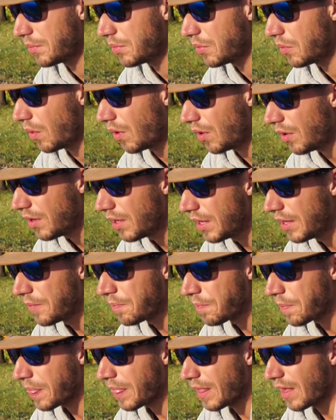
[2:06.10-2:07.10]
było,
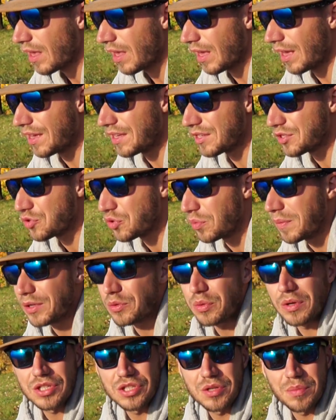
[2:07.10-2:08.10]
e, sumy,
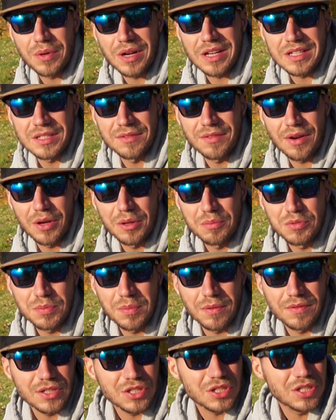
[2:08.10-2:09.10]
które się pokazywały przy
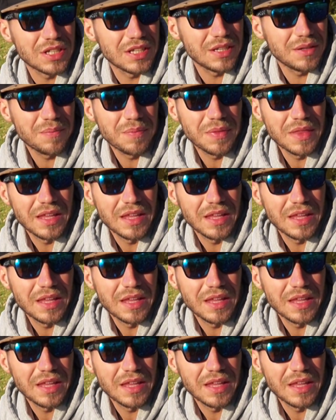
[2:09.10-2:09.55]
powierzchni.